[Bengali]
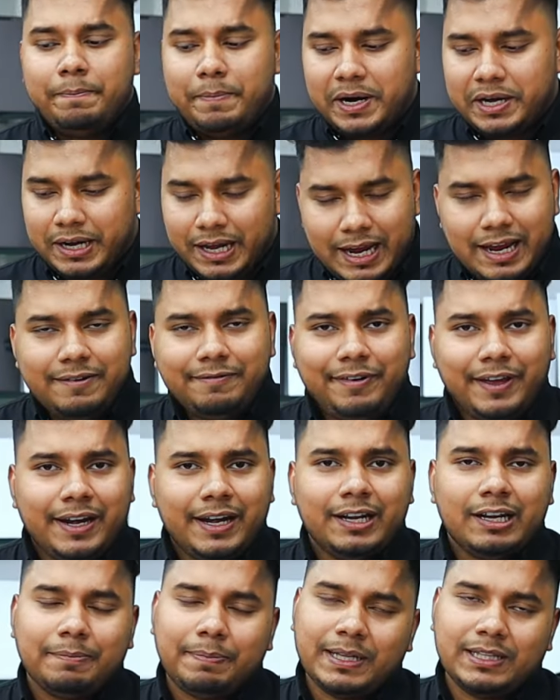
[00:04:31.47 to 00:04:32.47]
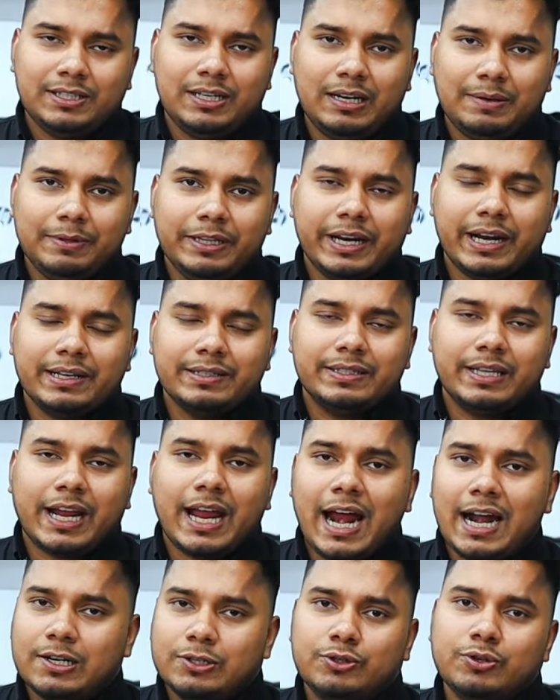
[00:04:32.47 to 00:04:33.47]
বাট এই ভেরিয়েন্টটা পাচ্ছেন আমাদের কাছ
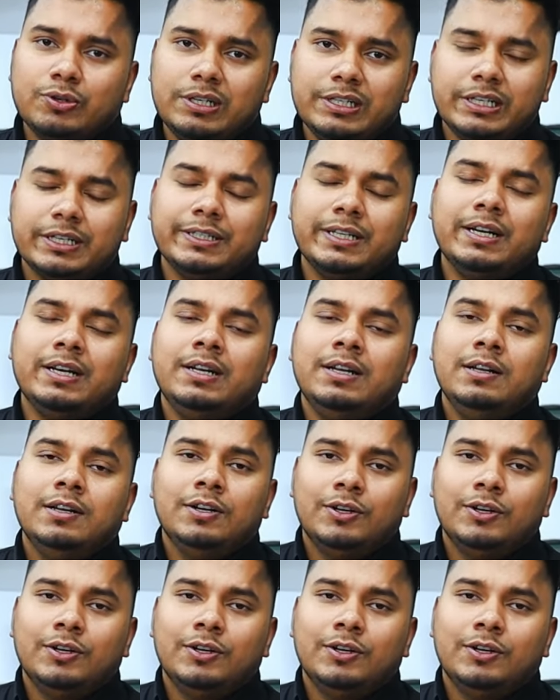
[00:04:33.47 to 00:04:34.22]
থেকে আটচল্লিশ হাজার